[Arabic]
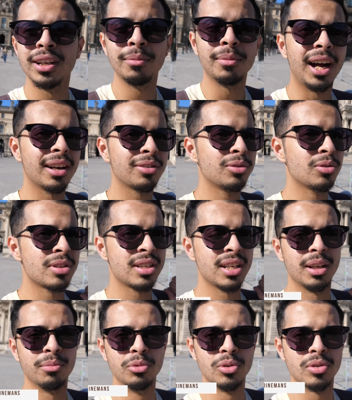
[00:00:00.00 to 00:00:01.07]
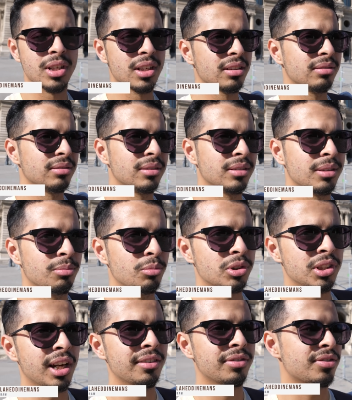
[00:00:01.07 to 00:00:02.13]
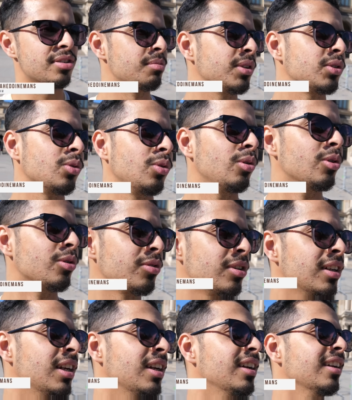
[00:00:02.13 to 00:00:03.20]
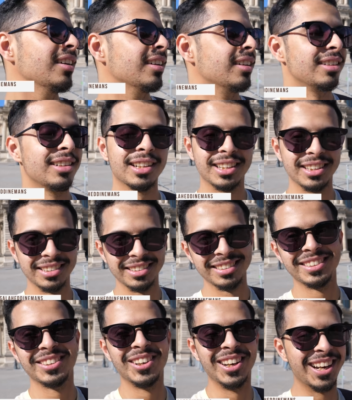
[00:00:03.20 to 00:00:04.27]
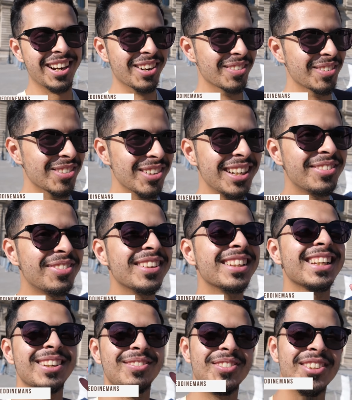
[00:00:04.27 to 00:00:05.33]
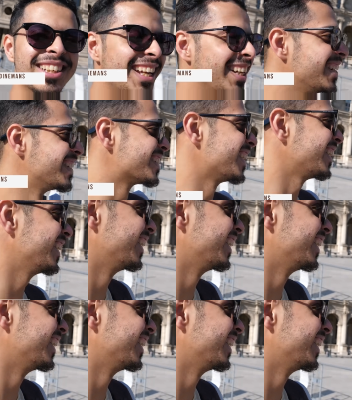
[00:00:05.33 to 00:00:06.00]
اللي ما عرفوش سا ميوزي متحف سميتو اللوفر انا كنقول لكم هو اللي فيه ديك الموناليزا